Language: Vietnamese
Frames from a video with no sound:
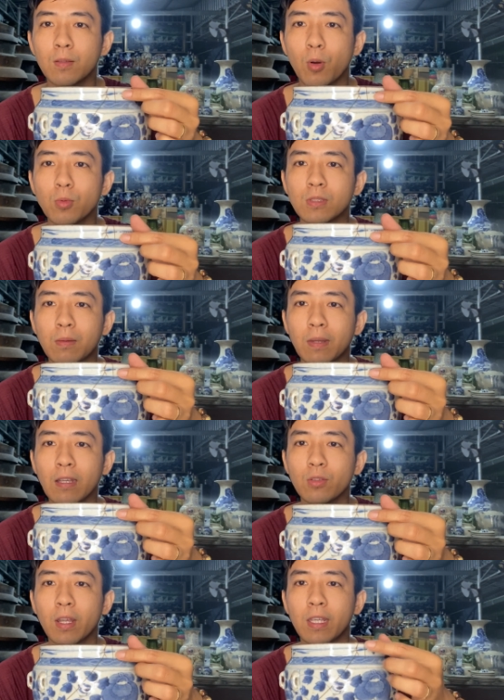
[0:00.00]
một quần tóc
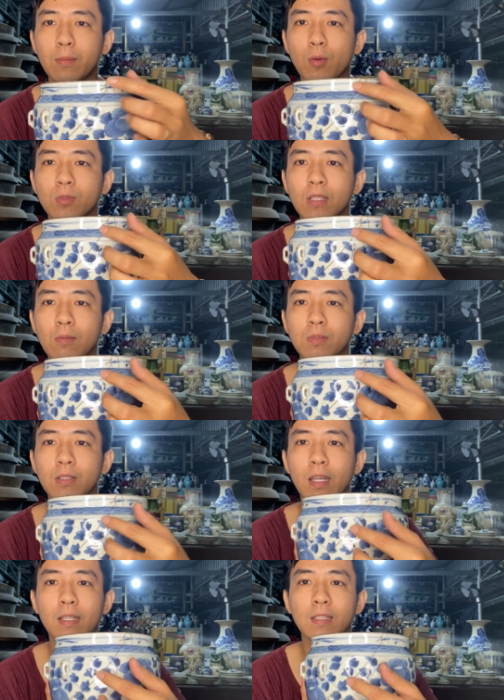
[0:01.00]
ngắn chỗ này và một quần tóc
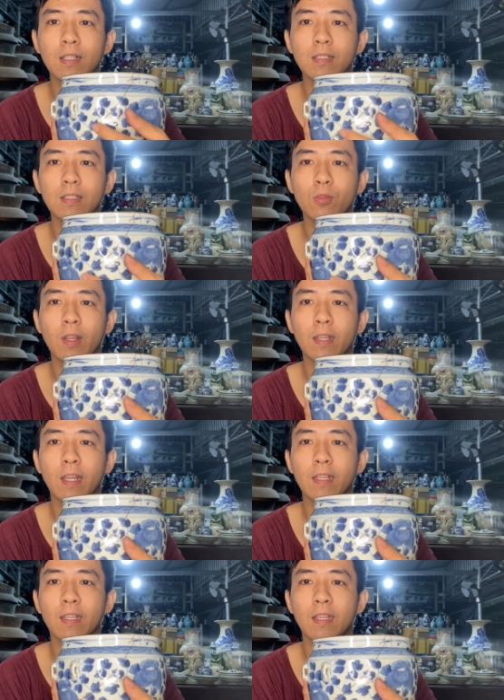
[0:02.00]
từ đây tới chỗ này
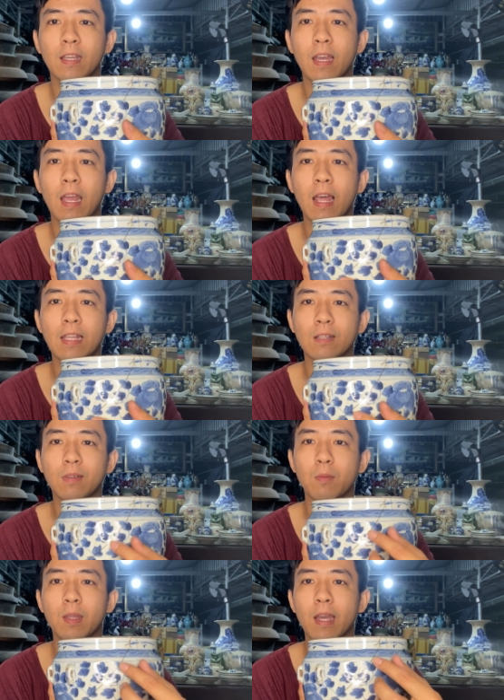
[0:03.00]
đây hay là tổng
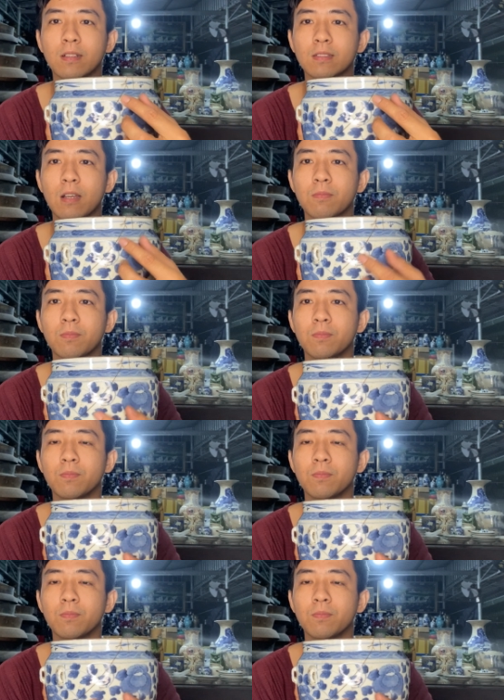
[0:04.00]
cộng hai đường tóc